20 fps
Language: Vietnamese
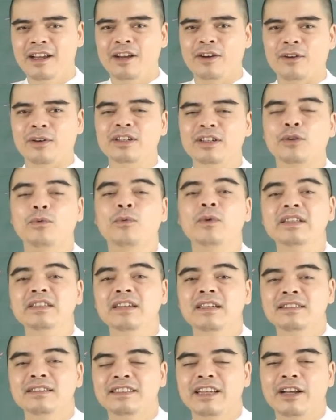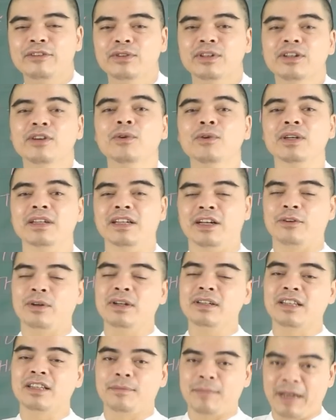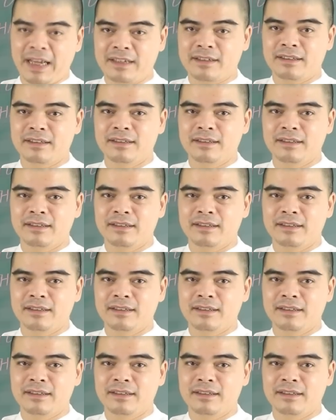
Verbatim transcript: còn được quý nhân trao cho cơ hội để có được tiền bạc.